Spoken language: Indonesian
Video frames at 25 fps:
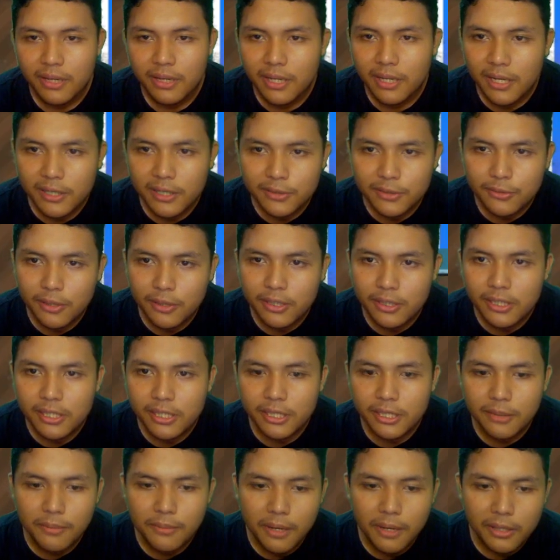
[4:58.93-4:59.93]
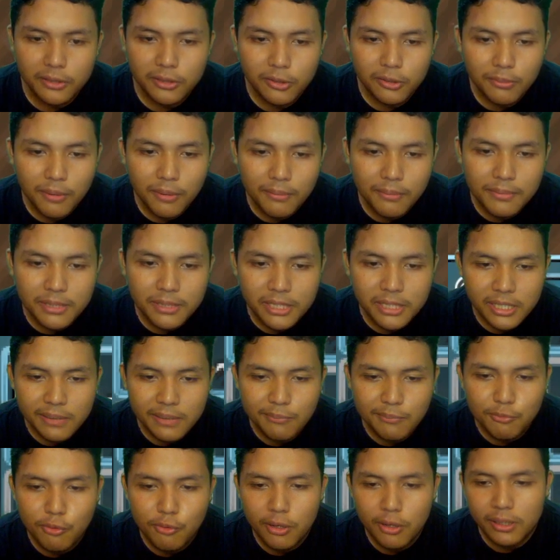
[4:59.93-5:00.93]
langsung aja kita bakal coba beli
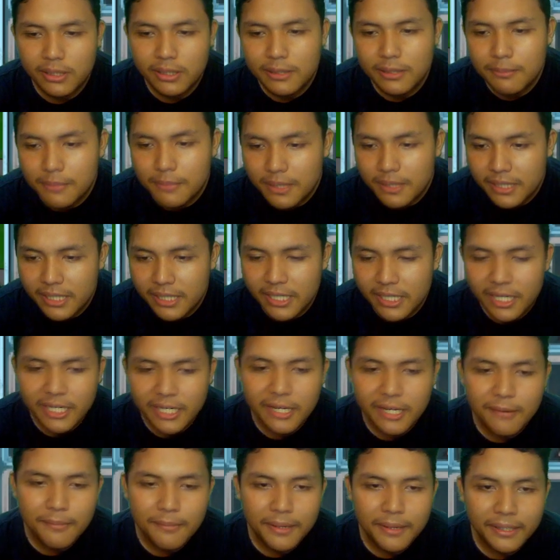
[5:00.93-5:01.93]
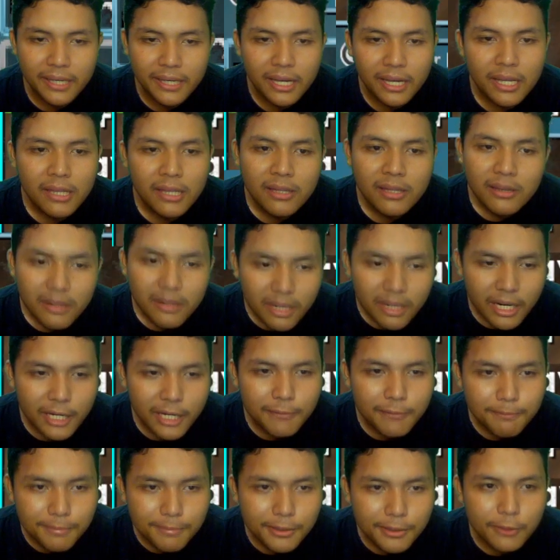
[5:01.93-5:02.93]
buat ngebeli yang namanya
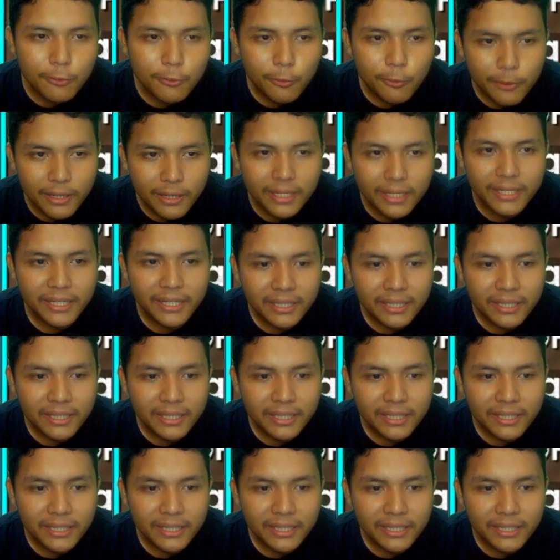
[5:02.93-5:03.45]
Reaper Wing